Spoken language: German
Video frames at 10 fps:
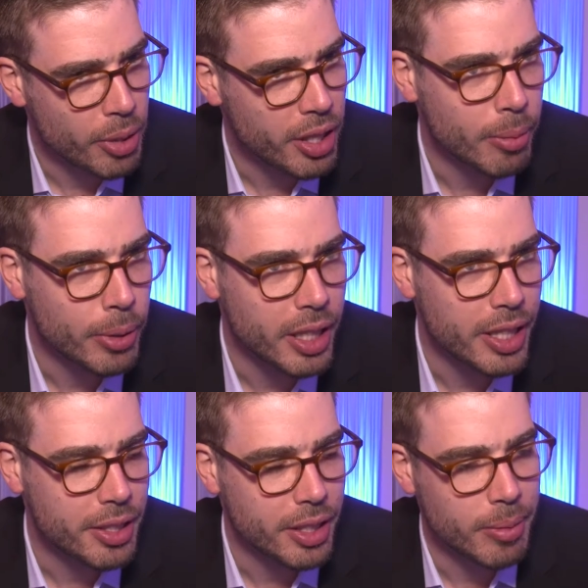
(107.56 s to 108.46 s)

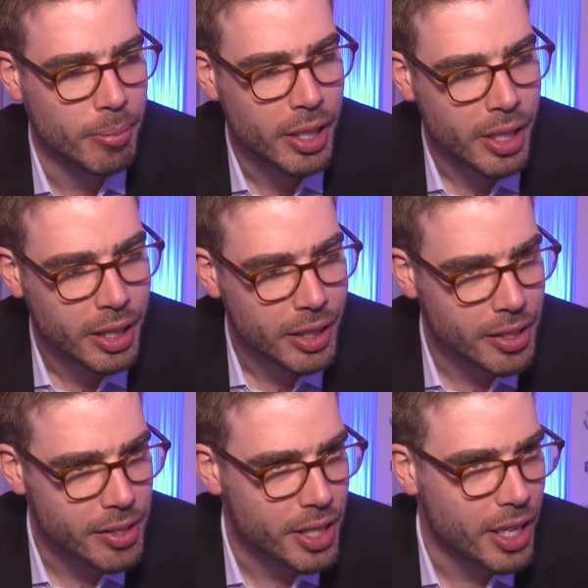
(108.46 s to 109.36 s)
Mediabereich. Ähm,
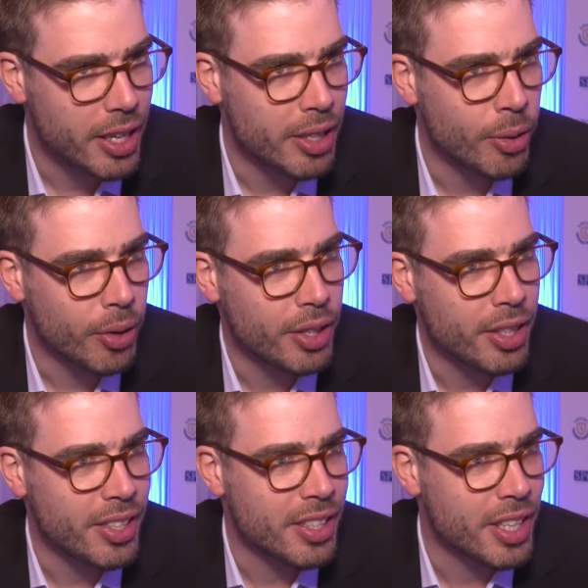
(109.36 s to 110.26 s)
das ist eher dann noch in
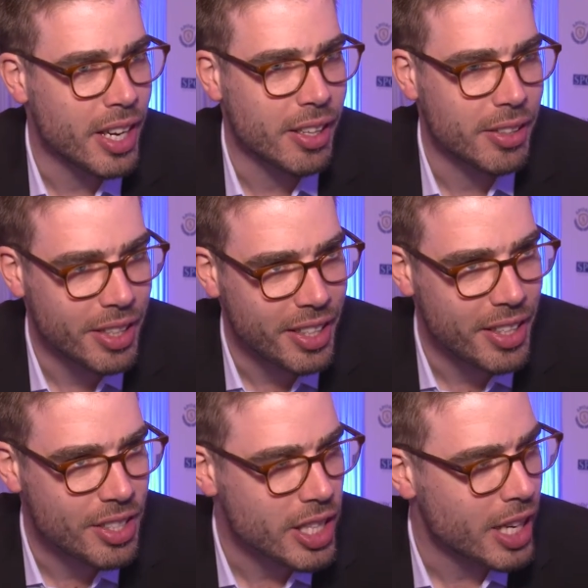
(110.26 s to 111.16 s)
den, ja, in
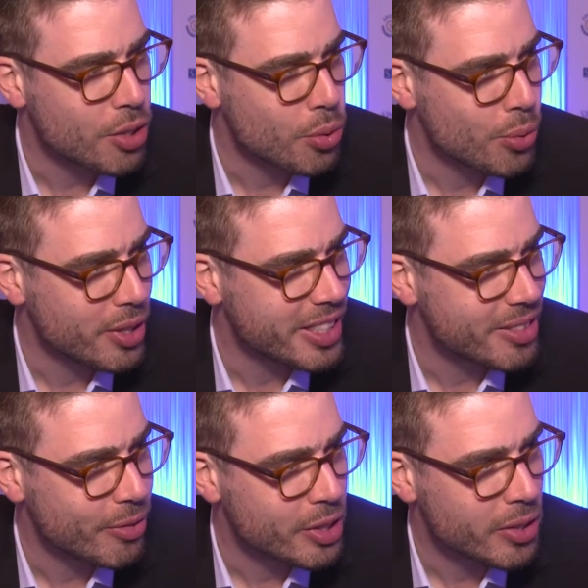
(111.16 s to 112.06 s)
den Startschuhen.
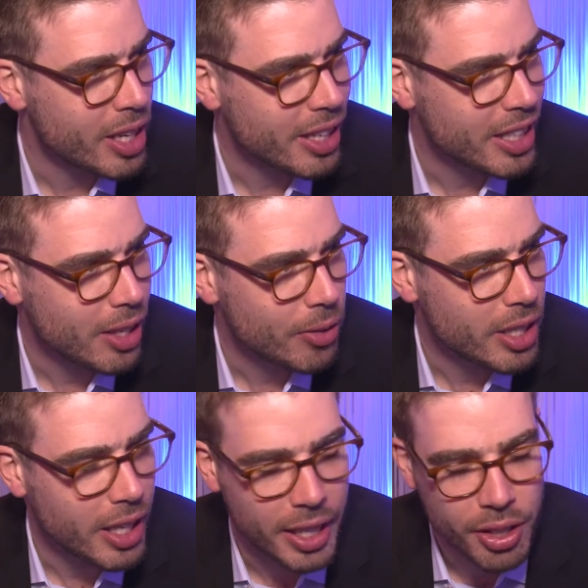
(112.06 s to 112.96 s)
Das wird so lang nach und
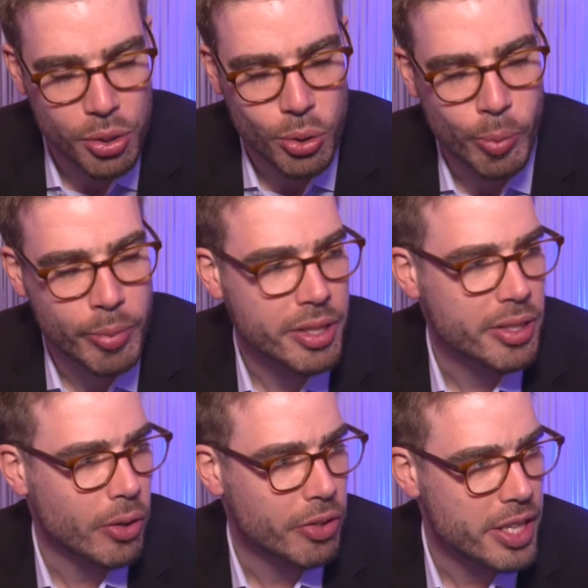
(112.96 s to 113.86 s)
nach angeschoben. Es
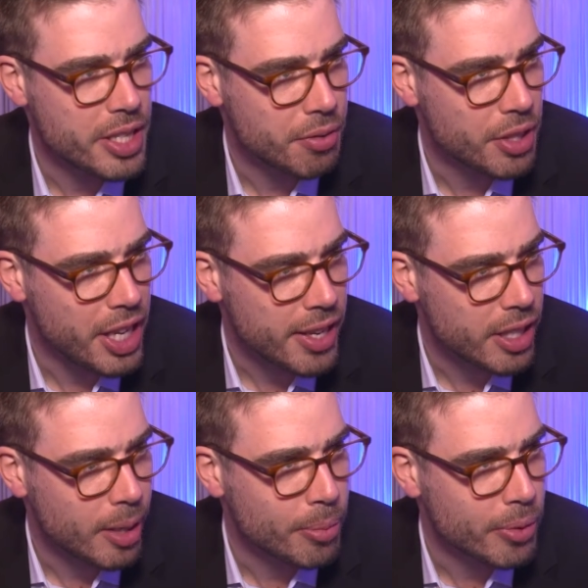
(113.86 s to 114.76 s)
ist doch sehr, sehr viel
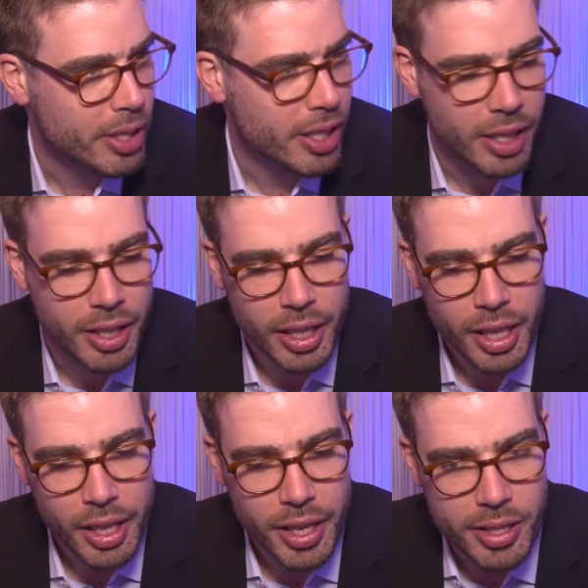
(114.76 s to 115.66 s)
Ehrenamt und da
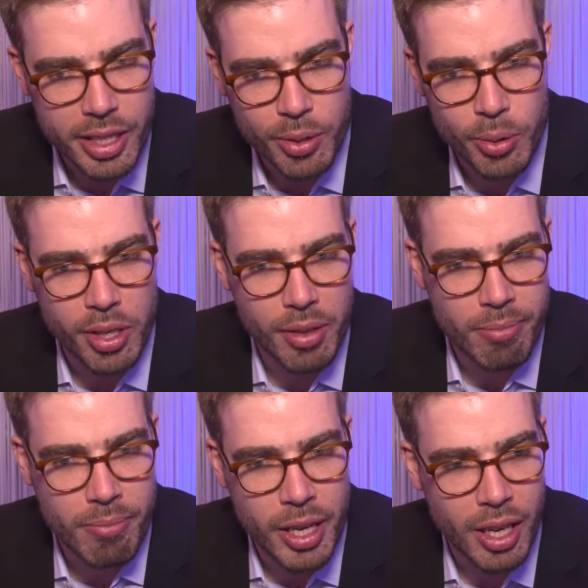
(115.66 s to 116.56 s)
ist es natürlich
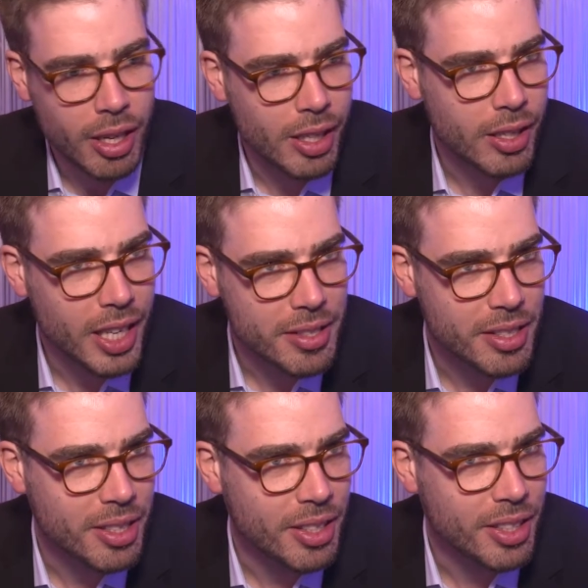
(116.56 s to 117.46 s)
mehr,
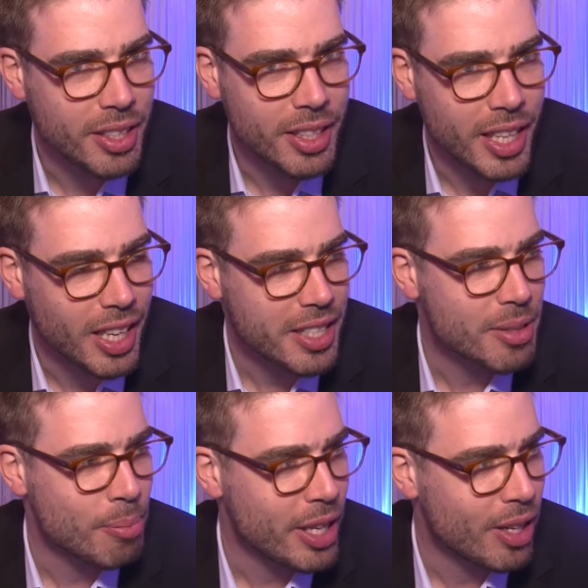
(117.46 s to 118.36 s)
lastet die ja,
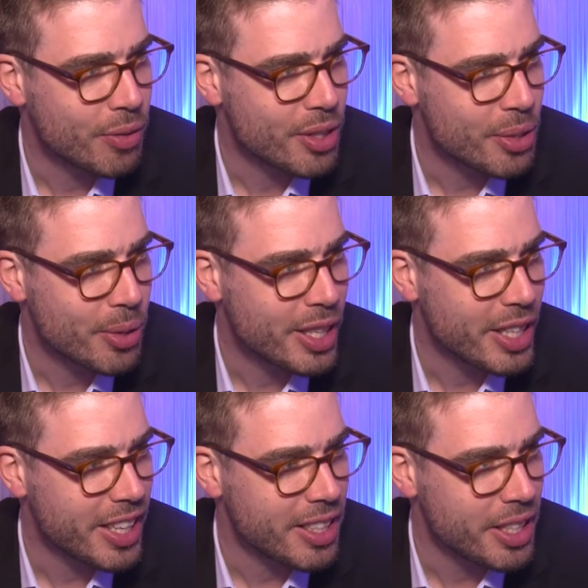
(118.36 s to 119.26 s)
Last mehr auf den Schultern
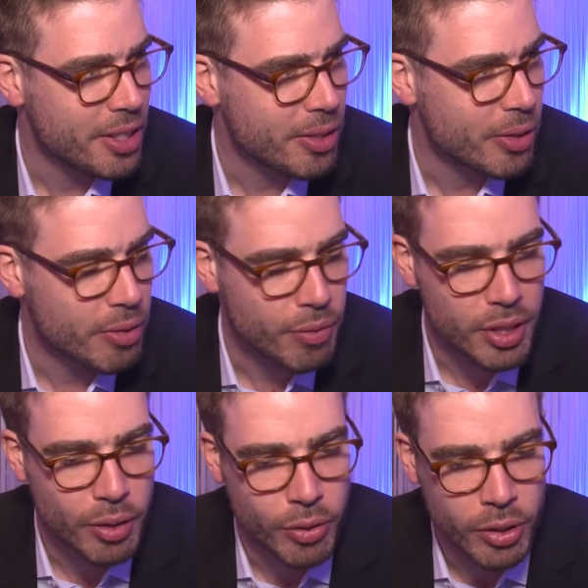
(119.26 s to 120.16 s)
der Athleten und
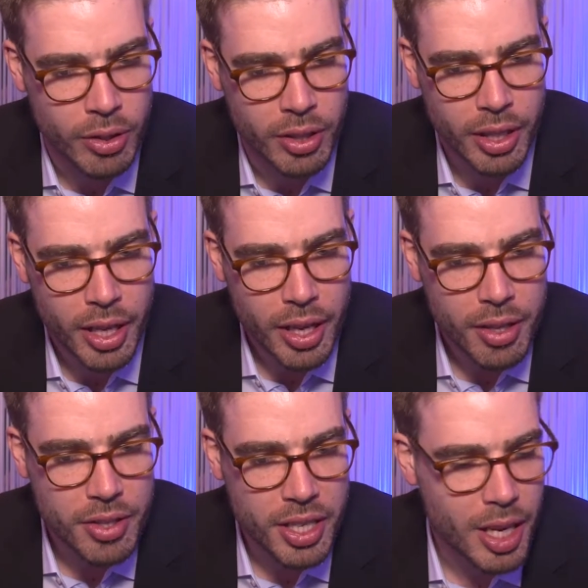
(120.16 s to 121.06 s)
viele von
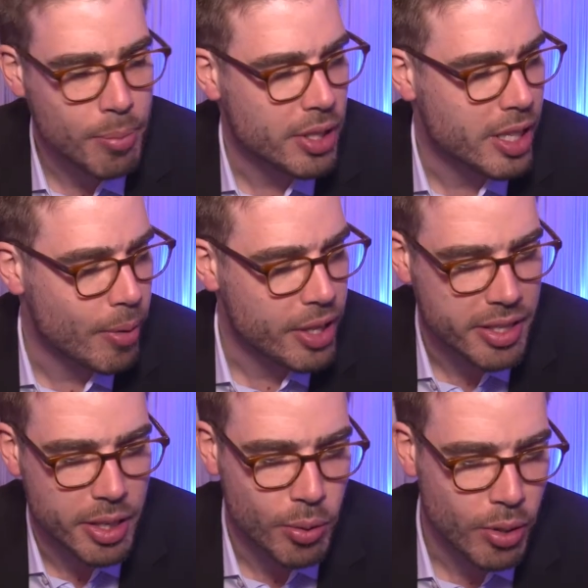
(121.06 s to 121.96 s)
den haben sich damit
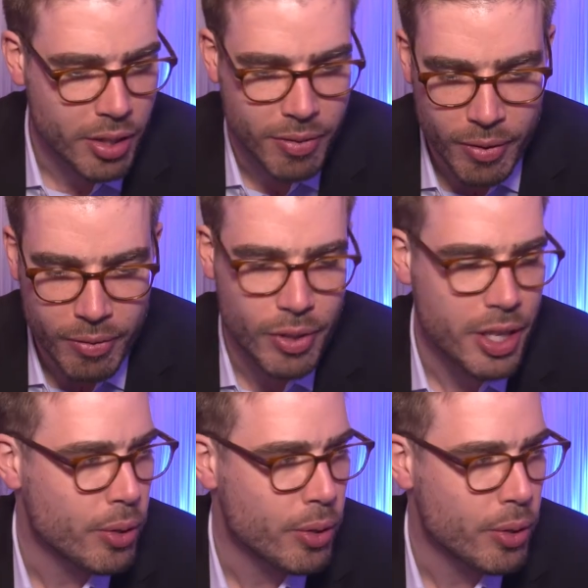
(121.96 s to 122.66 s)
jetzt natürlich viele